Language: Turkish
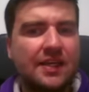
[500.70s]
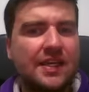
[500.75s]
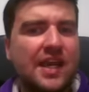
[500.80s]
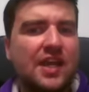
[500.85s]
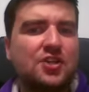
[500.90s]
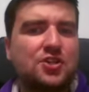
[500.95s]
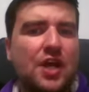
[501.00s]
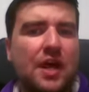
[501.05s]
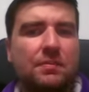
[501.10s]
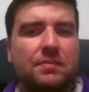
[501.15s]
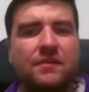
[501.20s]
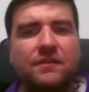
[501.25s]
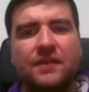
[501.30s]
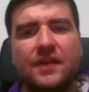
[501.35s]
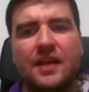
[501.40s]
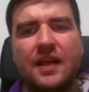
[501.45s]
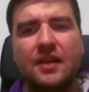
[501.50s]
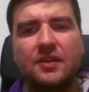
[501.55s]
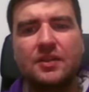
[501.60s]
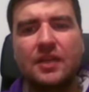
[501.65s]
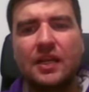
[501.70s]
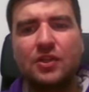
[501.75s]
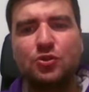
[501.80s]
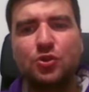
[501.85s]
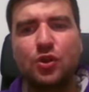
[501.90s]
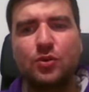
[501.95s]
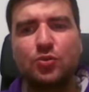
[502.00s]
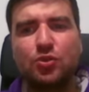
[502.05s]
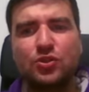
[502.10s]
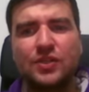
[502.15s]
G çarpı F6
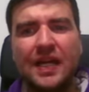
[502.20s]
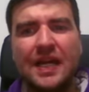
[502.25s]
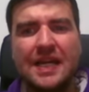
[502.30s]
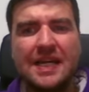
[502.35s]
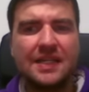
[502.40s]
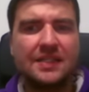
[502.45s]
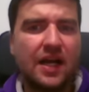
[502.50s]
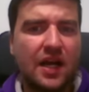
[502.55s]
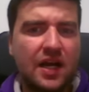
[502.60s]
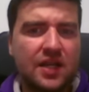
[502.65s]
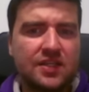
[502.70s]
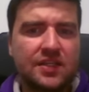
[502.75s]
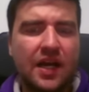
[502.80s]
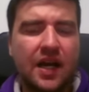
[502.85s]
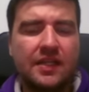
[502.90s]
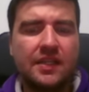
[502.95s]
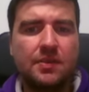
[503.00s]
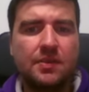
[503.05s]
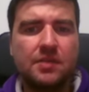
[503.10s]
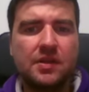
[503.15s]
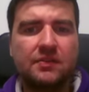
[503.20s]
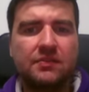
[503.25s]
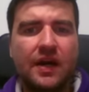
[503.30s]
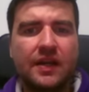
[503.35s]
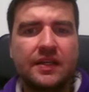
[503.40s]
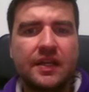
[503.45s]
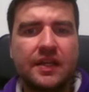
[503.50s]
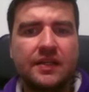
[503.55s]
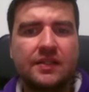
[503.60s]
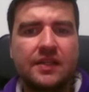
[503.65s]
alınıyor burada. Daha sade bir
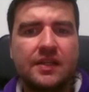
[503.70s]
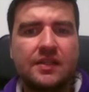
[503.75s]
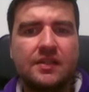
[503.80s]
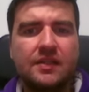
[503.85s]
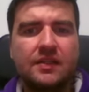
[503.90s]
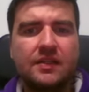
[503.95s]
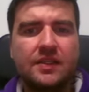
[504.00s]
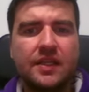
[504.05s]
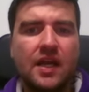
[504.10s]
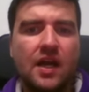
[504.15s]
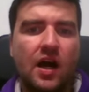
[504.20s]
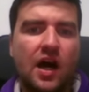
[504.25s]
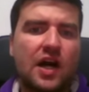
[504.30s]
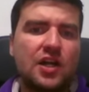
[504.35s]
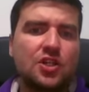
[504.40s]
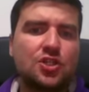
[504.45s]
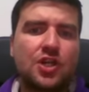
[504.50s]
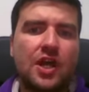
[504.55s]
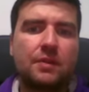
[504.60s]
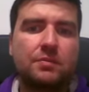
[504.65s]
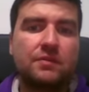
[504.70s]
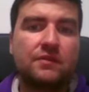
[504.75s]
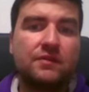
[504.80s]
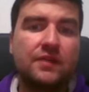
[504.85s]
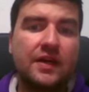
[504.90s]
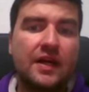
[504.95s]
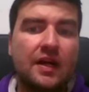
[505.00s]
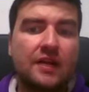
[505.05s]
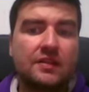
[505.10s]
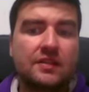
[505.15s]
varyanta gidildi. At çarpı
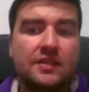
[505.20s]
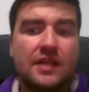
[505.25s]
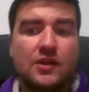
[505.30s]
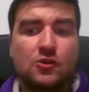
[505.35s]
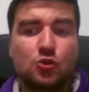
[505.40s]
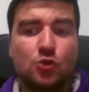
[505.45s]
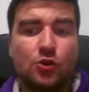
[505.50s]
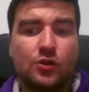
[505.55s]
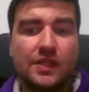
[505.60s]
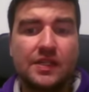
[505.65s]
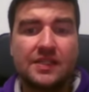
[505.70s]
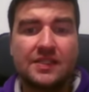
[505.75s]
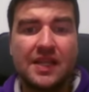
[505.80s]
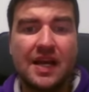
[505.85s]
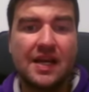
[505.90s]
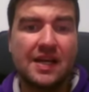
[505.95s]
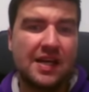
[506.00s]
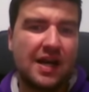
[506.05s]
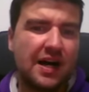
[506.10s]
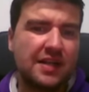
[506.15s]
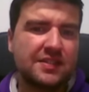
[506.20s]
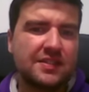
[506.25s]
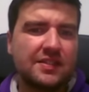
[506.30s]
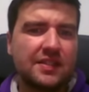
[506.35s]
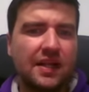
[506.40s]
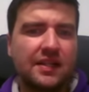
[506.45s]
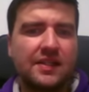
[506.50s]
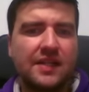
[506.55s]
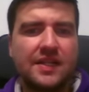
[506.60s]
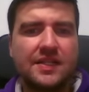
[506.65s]
F6'dan sonra ise
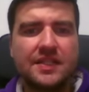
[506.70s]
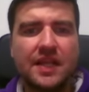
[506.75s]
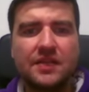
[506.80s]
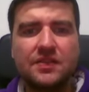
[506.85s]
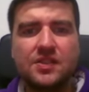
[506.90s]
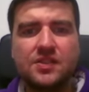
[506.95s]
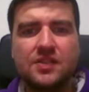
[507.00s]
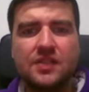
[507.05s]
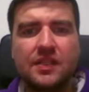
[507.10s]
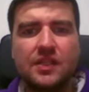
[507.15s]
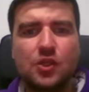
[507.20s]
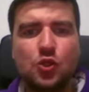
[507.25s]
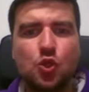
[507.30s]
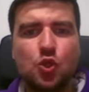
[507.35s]
aslında Ali Rezan'ın istediği